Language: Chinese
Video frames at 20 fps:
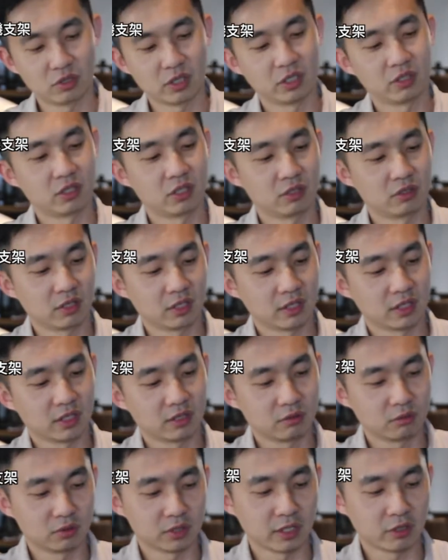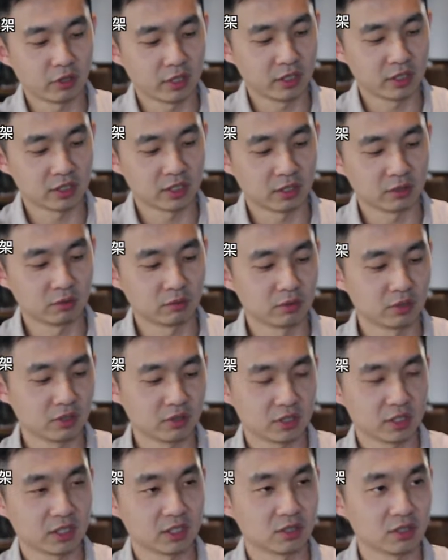对对对，那我再换一个角度，
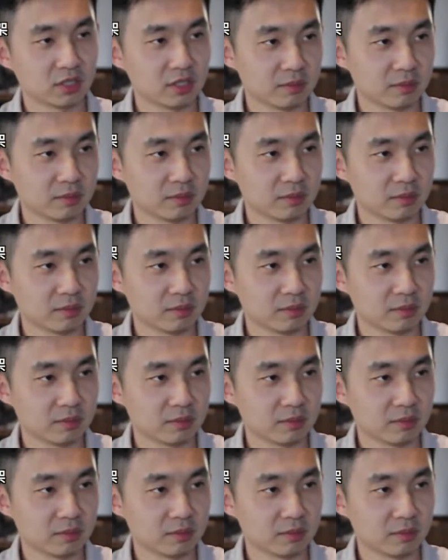那这个就